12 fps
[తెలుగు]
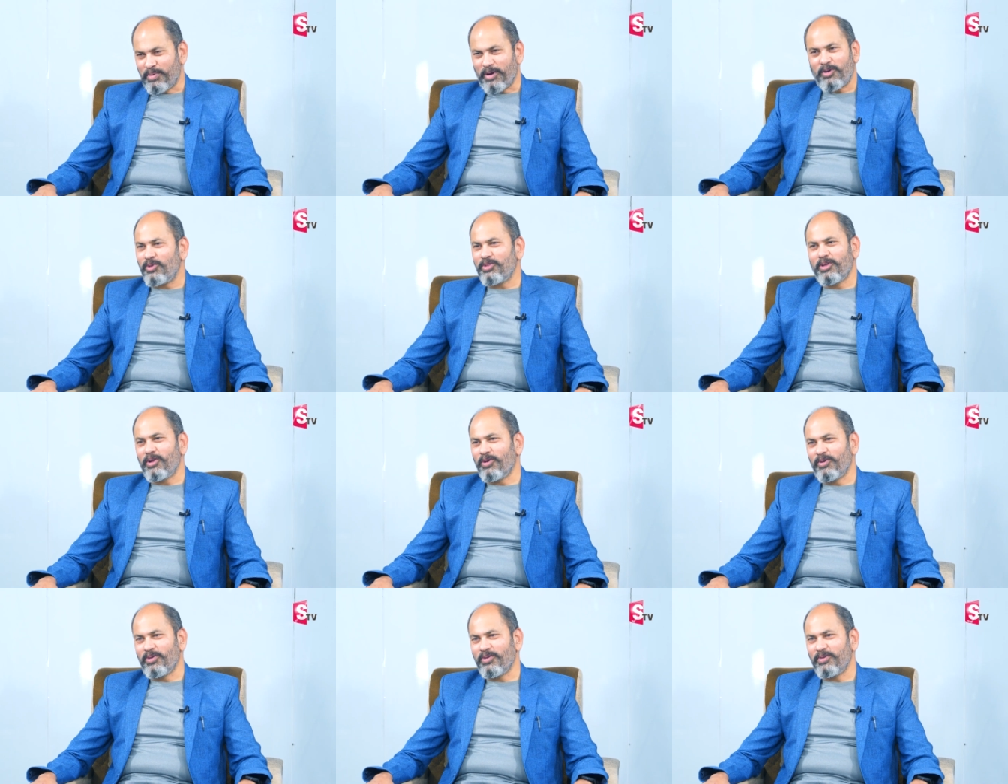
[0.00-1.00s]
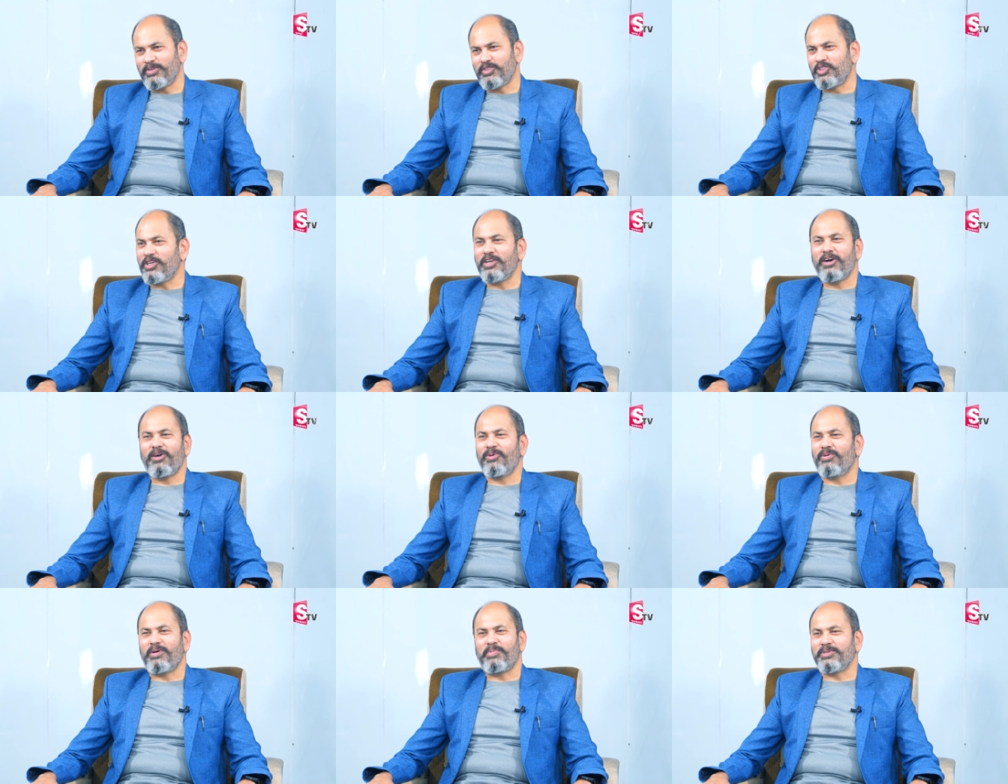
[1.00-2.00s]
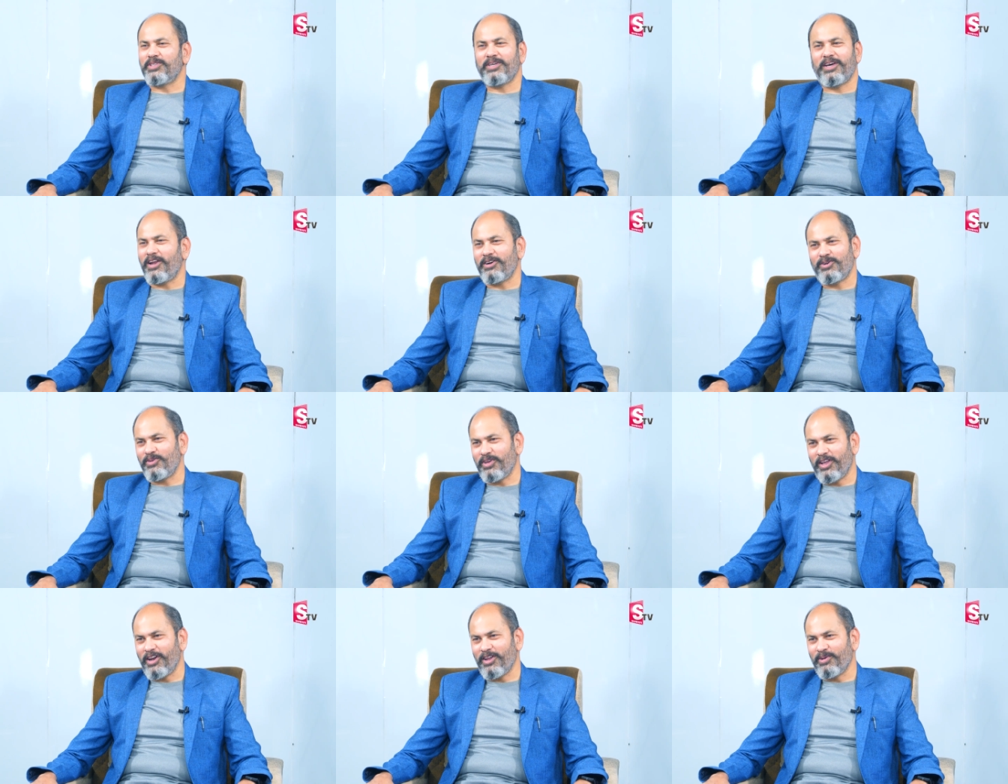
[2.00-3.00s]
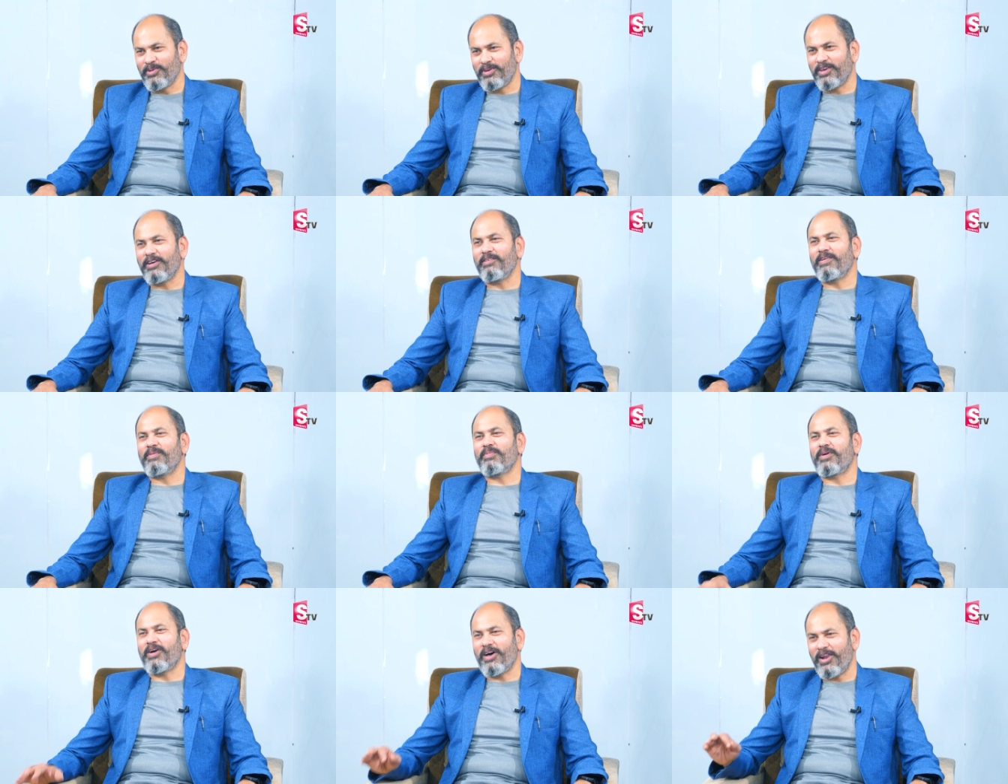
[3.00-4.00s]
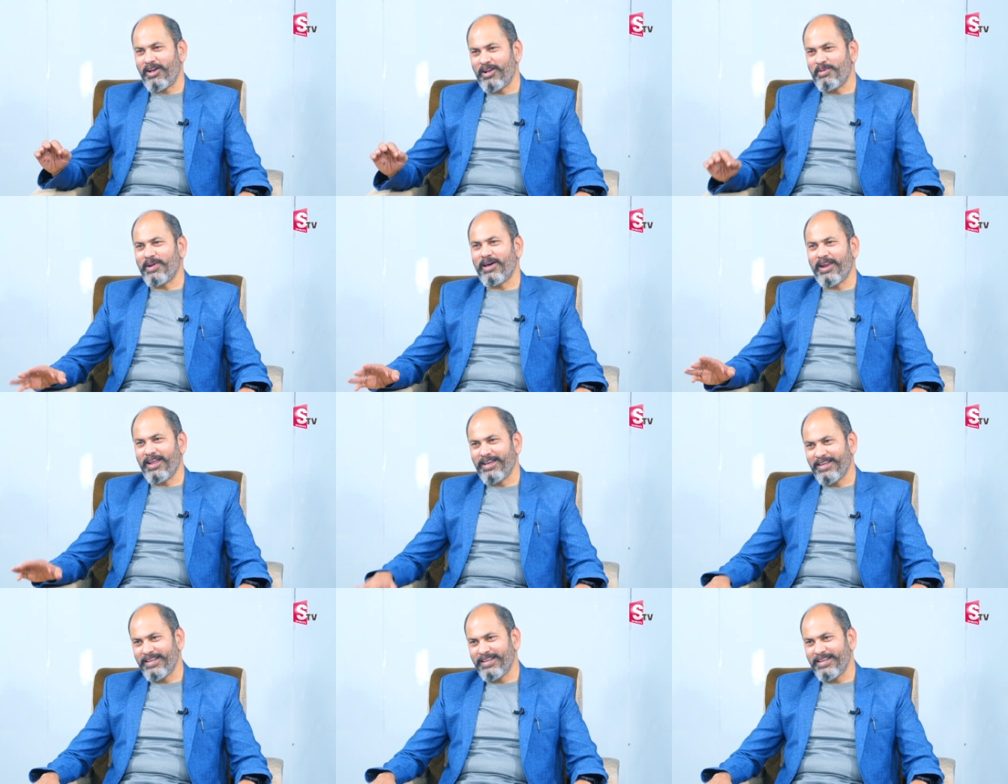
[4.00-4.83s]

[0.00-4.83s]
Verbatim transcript: ప్రకృతిలో జయాలు అపజయాలు అంటూ ఏం లేవు కేవలం కాలగమనాలే